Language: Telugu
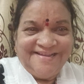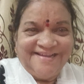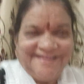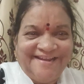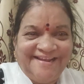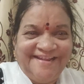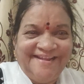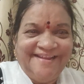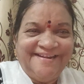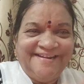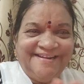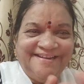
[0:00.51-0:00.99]

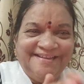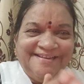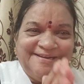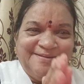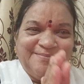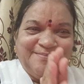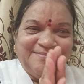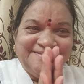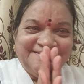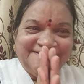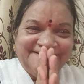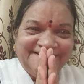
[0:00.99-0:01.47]
హాయ్ అండి
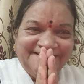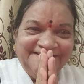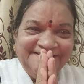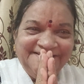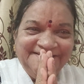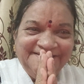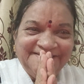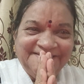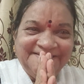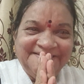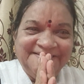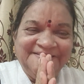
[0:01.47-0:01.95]
నమస్తే
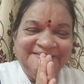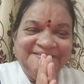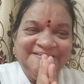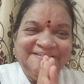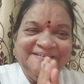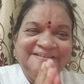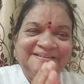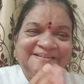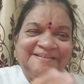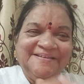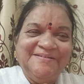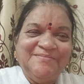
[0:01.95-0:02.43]

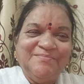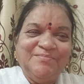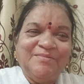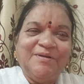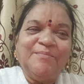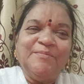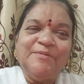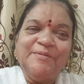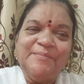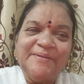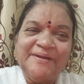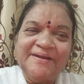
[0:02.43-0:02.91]

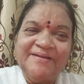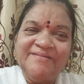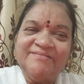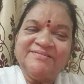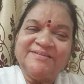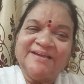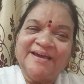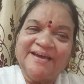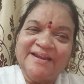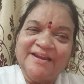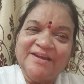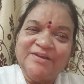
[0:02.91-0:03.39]
మమ్మీ మేడం
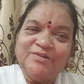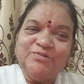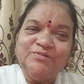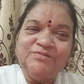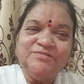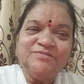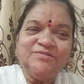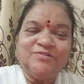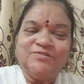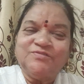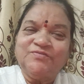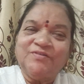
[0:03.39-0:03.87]
ఛానల్కు
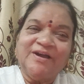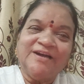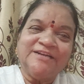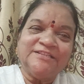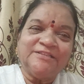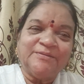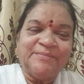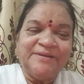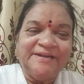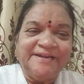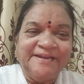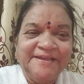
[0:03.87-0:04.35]

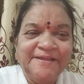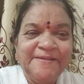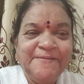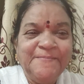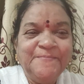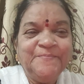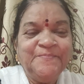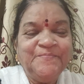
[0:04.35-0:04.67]
సుస్వాగతం అండి